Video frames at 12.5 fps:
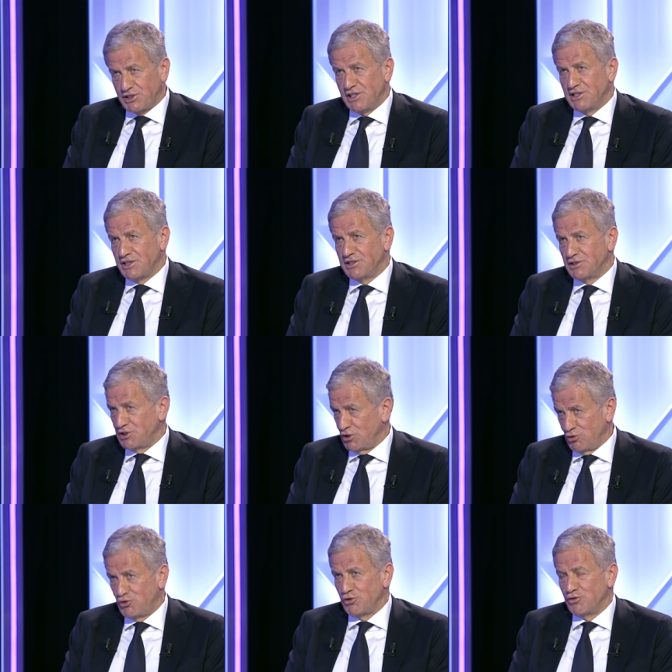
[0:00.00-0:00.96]
sayısıdır
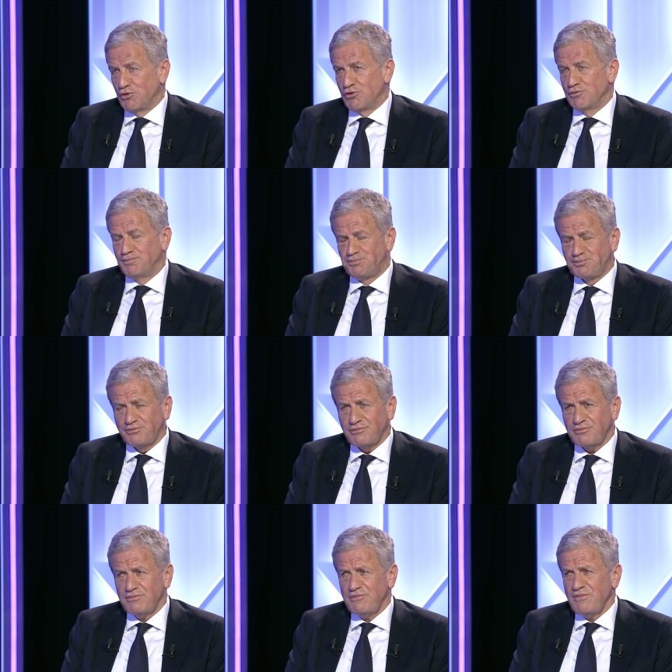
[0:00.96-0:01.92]
diye düşünüyorum.
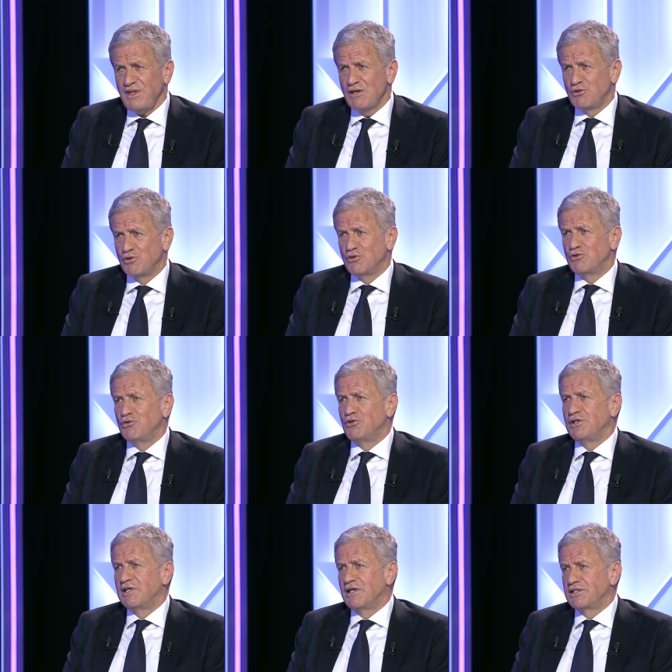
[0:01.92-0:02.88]
Çünkü
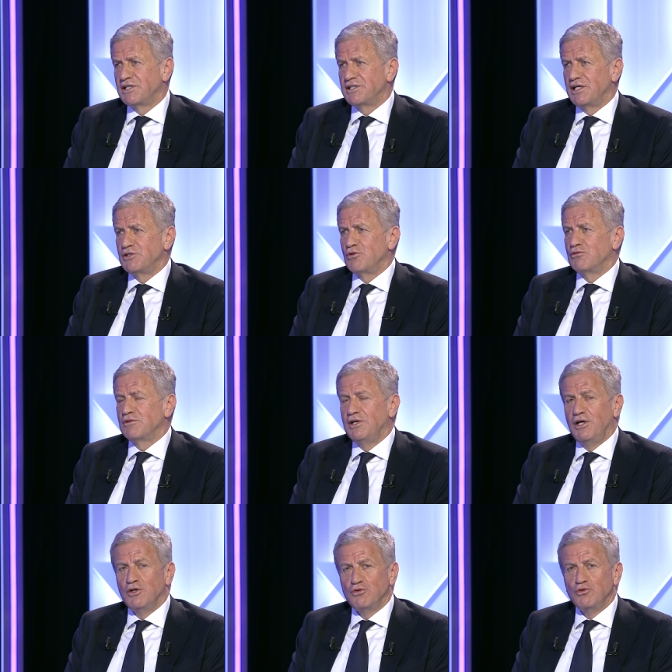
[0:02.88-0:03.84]
Türkiye hakikaten çok
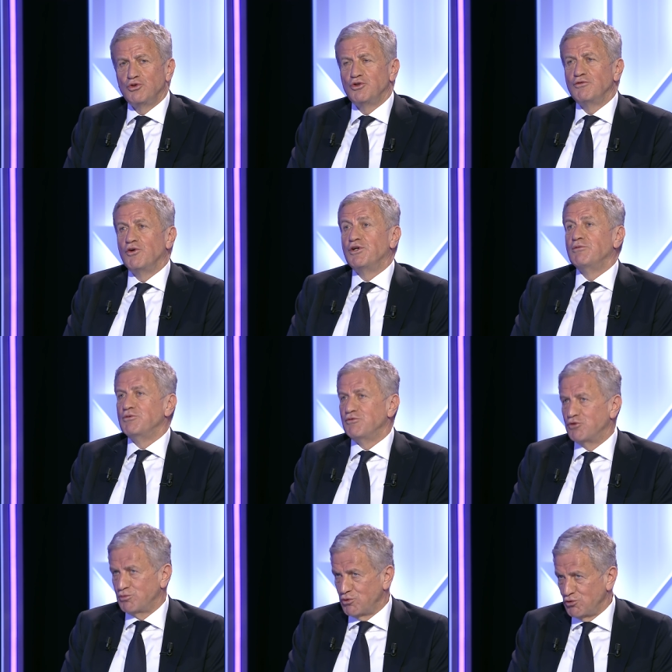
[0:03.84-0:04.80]
güçlü ve önemli bir
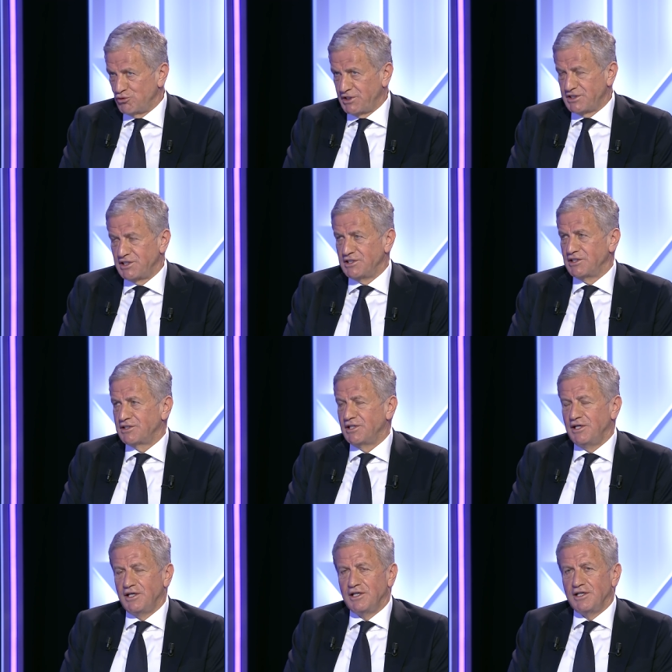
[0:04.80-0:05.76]
futbol ülkesidir
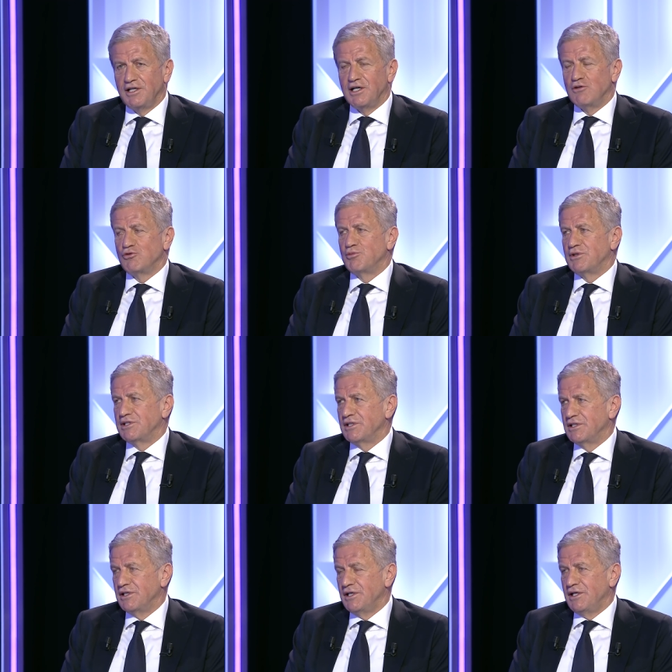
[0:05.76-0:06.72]
e,
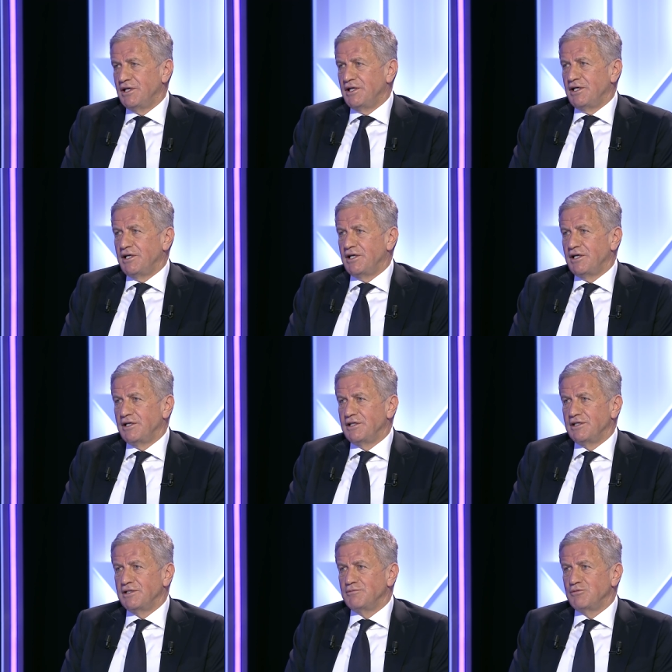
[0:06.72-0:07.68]
Avrupa'da.
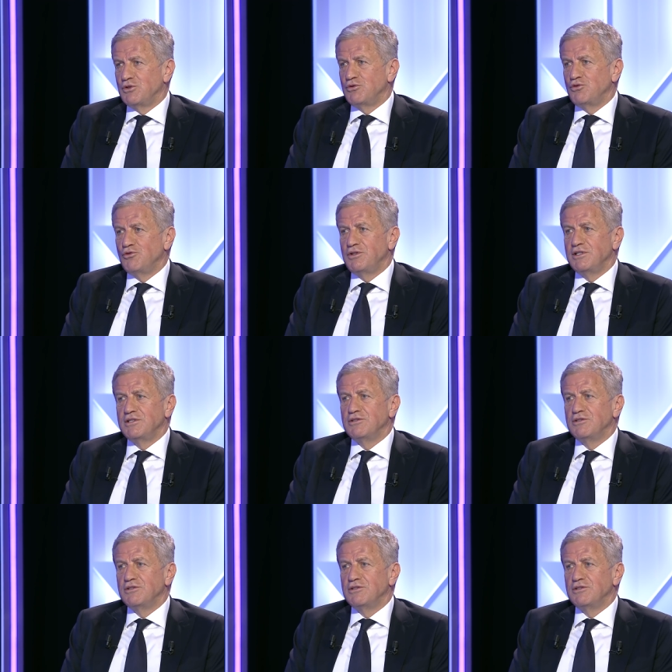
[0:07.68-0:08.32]
E, Türk